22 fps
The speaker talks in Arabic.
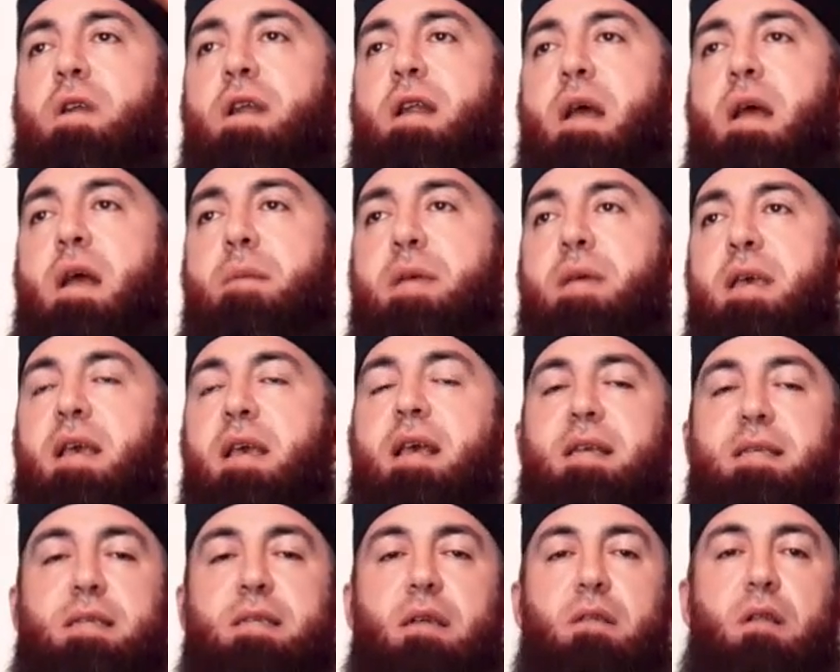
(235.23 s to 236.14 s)

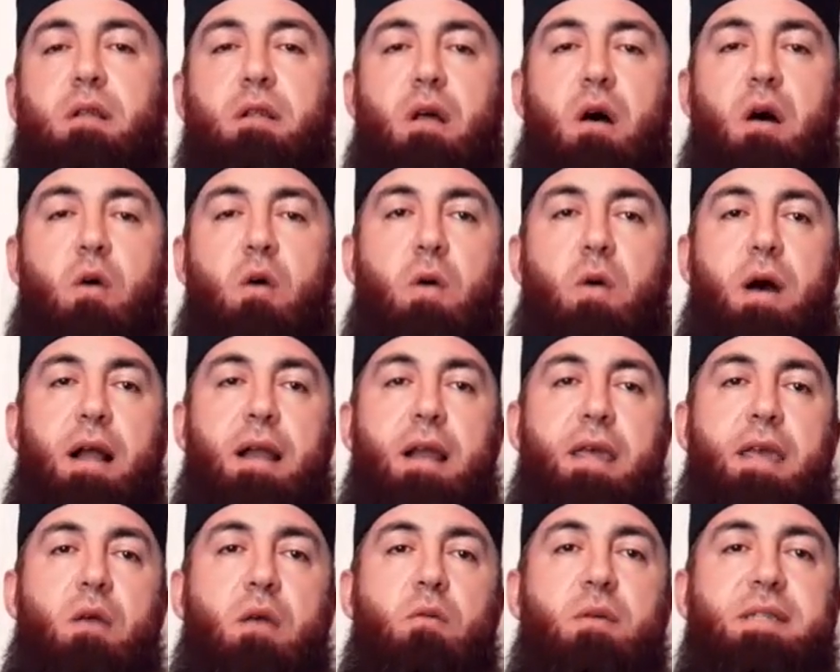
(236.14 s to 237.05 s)
لنبيه صلى الله
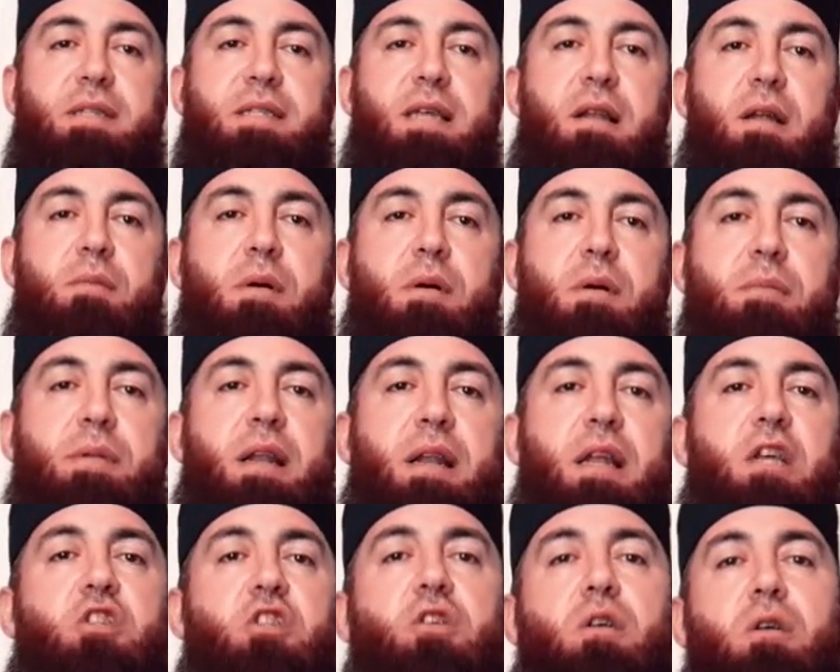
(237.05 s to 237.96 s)
عليه وسلم
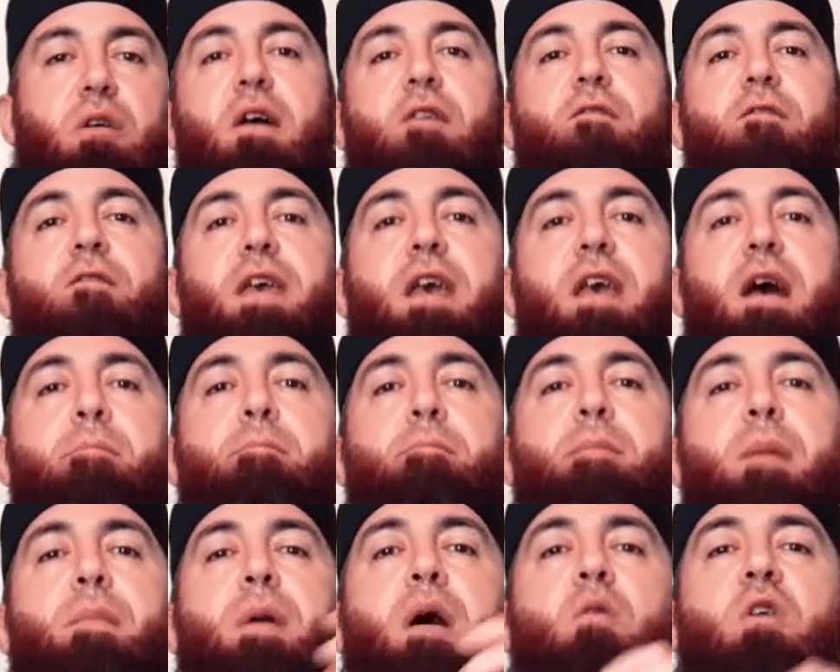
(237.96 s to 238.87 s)
بالهجرة
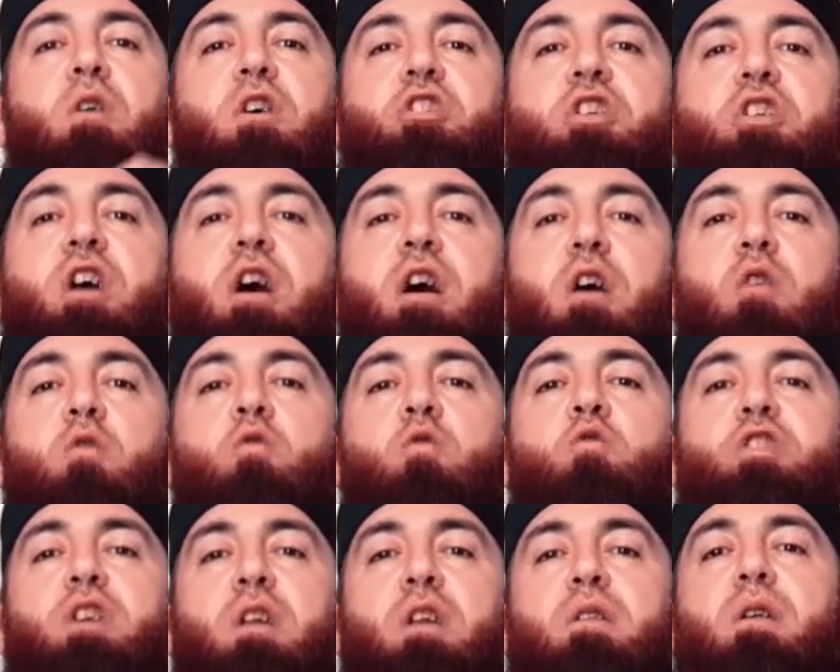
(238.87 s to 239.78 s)
فيمم
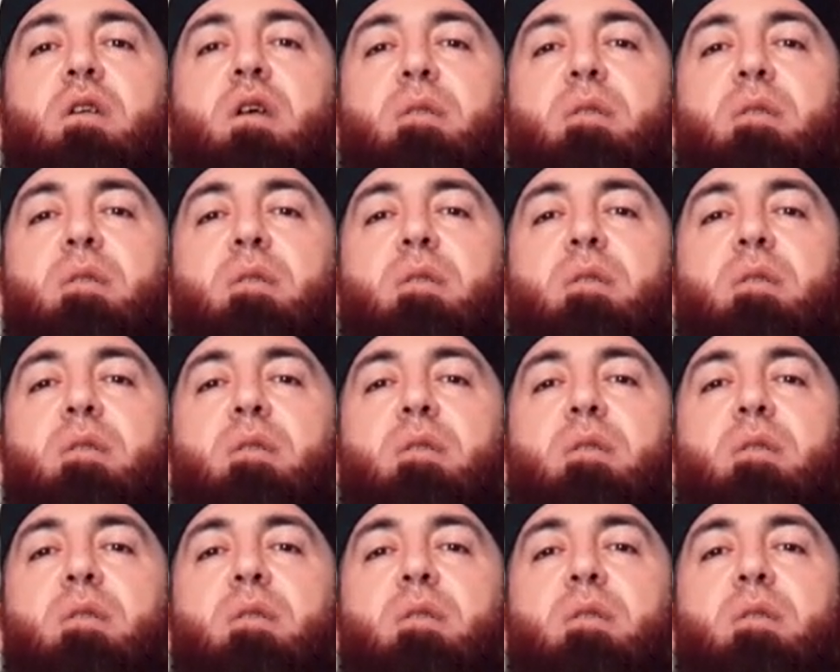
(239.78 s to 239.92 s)
وجهه شطر